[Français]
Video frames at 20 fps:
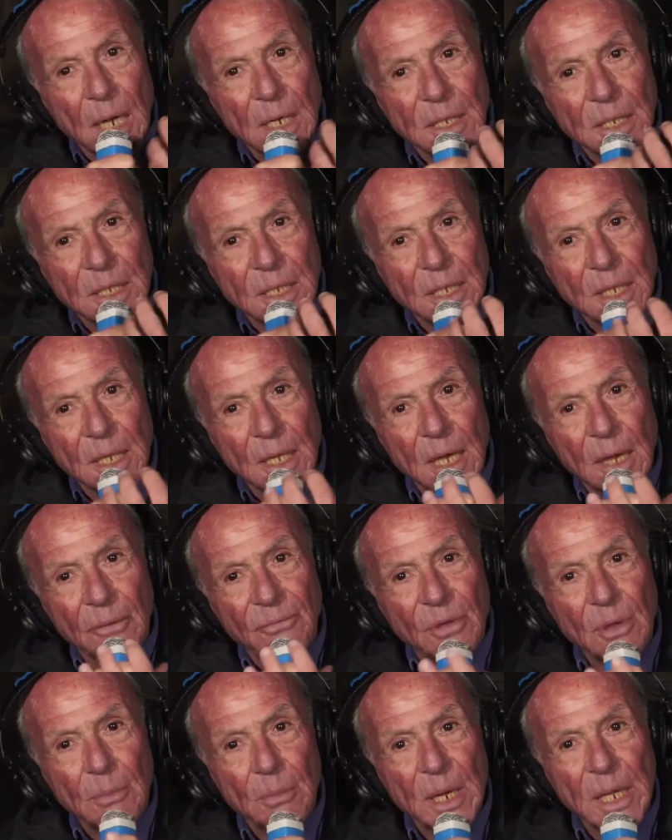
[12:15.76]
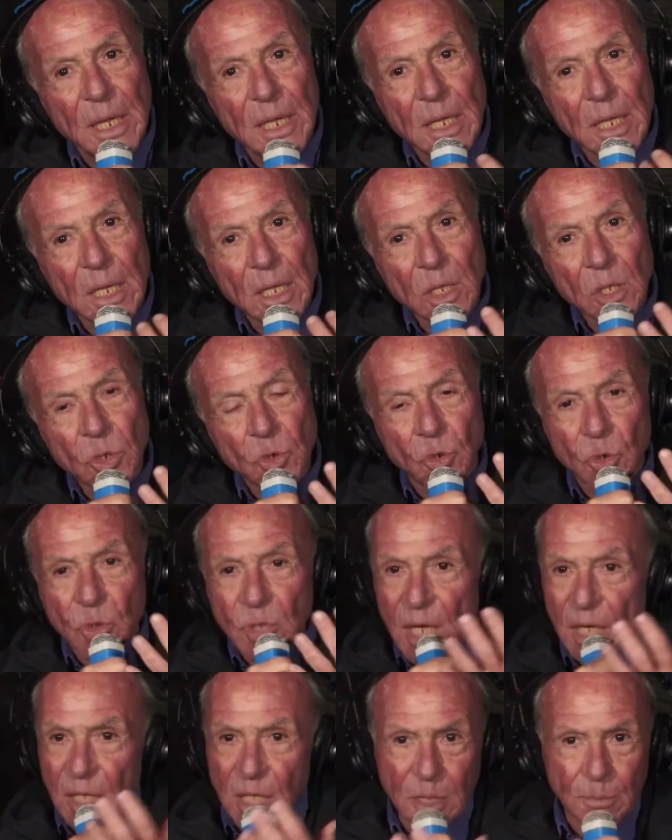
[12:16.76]
s'est affaiblie
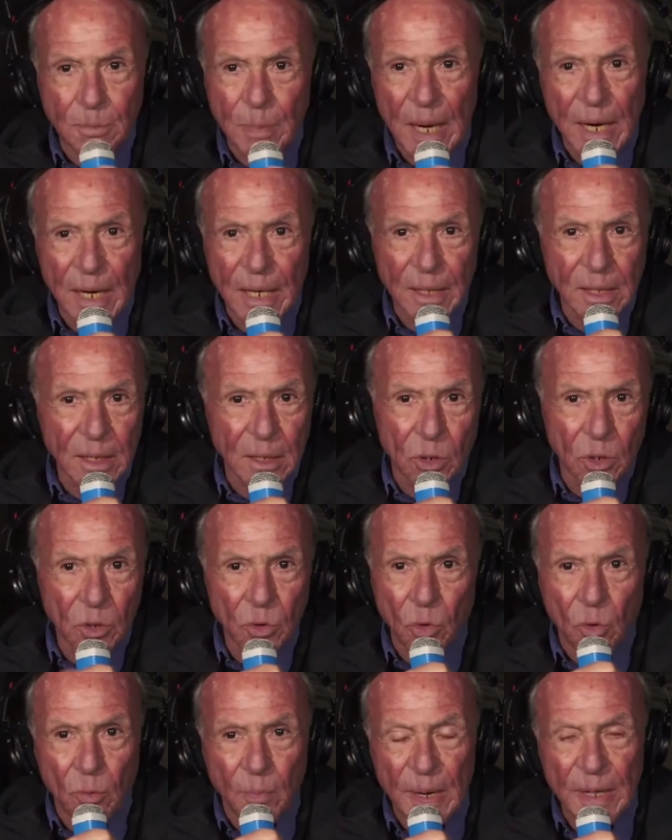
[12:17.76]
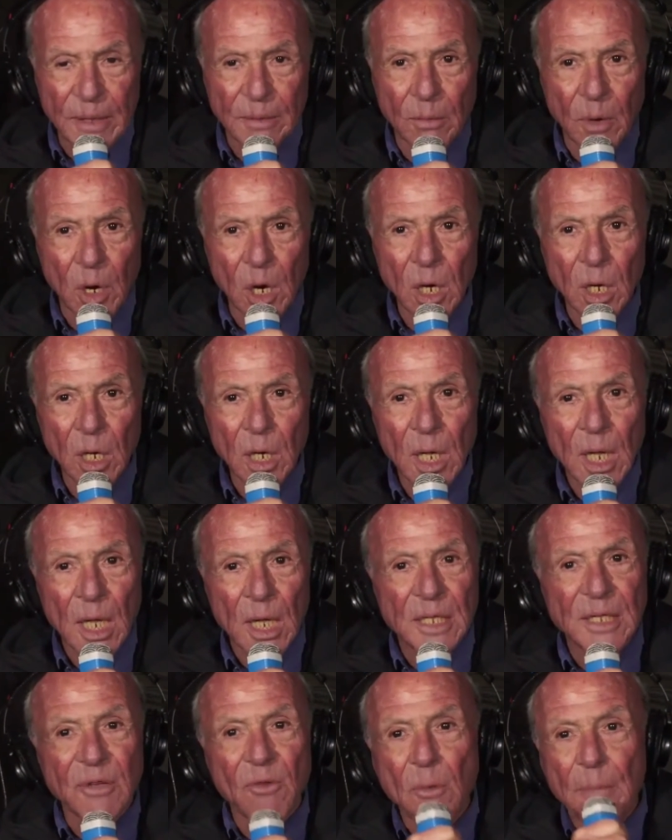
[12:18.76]
jusqu'à disparaître complètement.
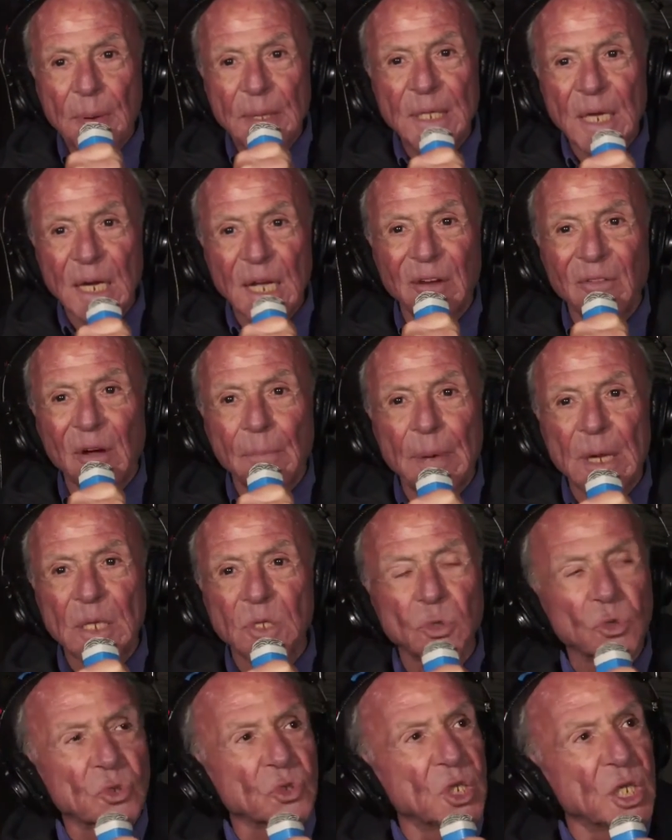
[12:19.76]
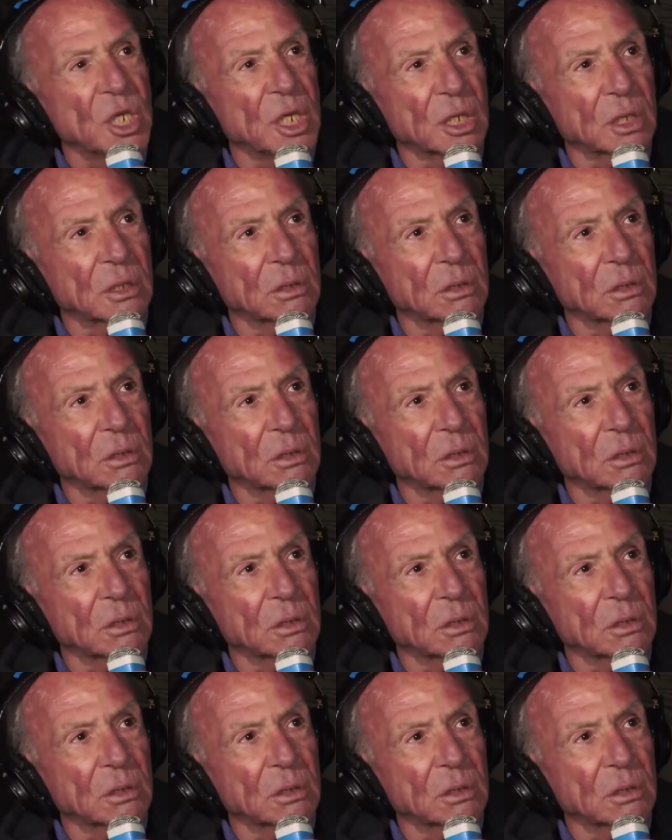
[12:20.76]
Ça ne veut pas dire qu'elle ne va pas ressurgir.